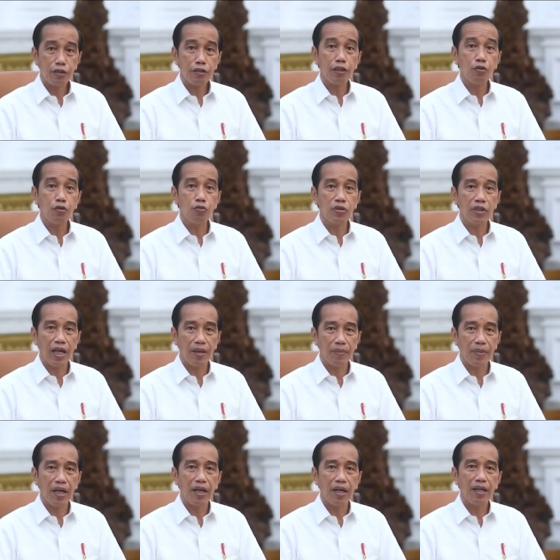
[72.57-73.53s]

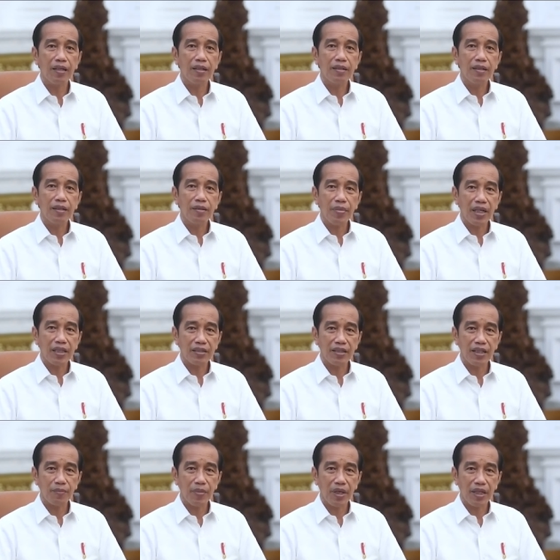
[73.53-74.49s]
terutama
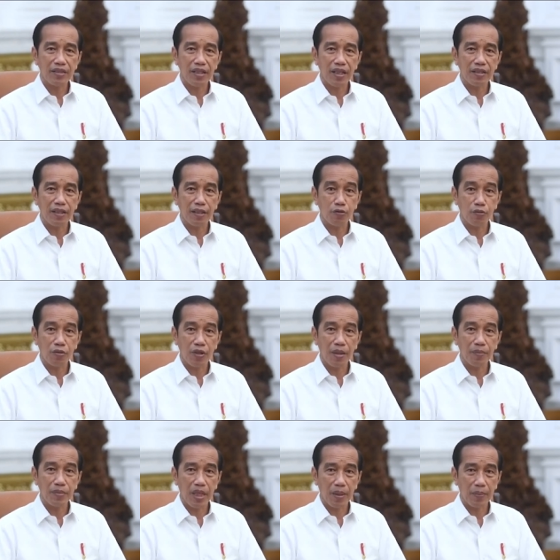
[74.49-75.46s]
pasien-pasien yang
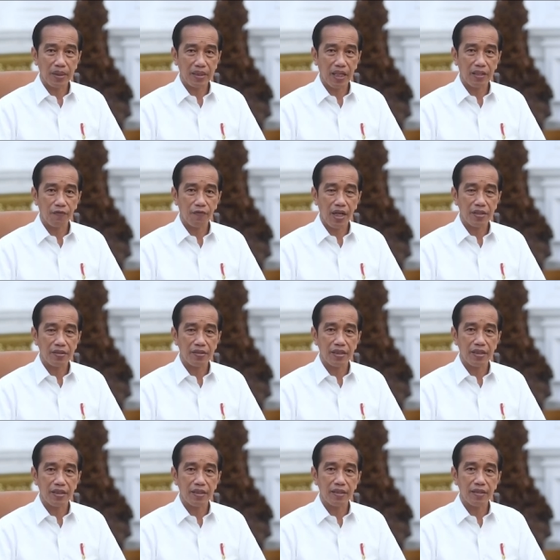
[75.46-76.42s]
sudah mendapatkan
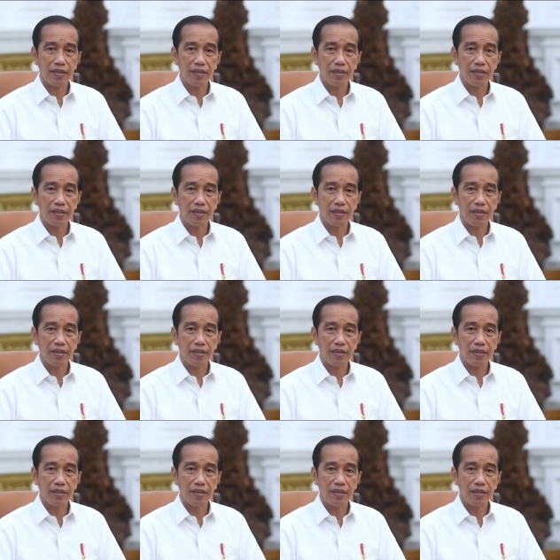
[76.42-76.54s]
vaksin.